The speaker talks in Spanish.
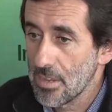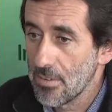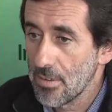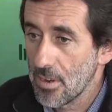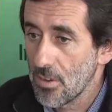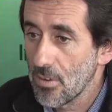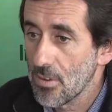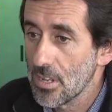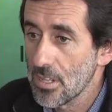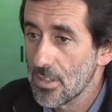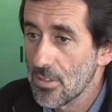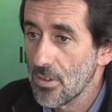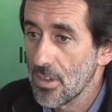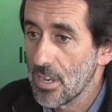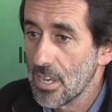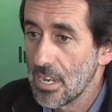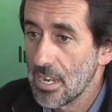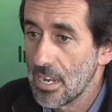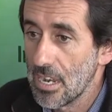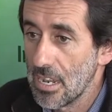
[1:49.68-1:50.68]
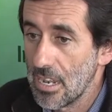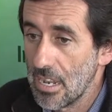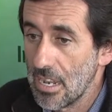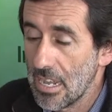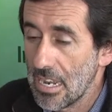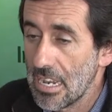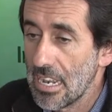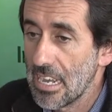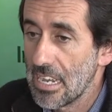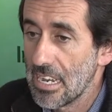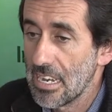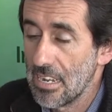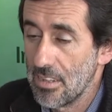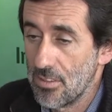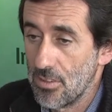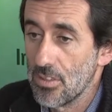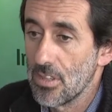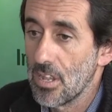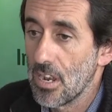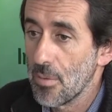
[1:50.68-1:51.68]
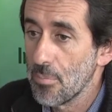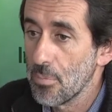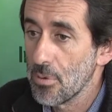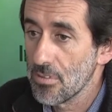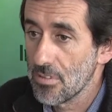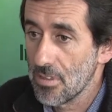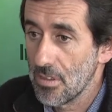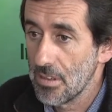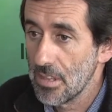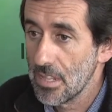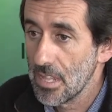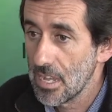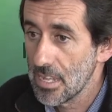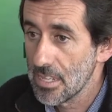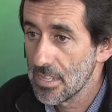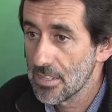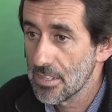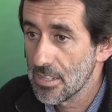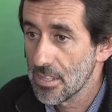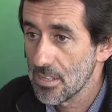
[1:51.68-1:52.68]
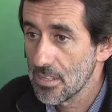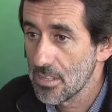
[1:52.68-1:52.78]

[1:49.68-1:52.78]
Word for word: que ver con esto de generar, la, generación de responsabilidades.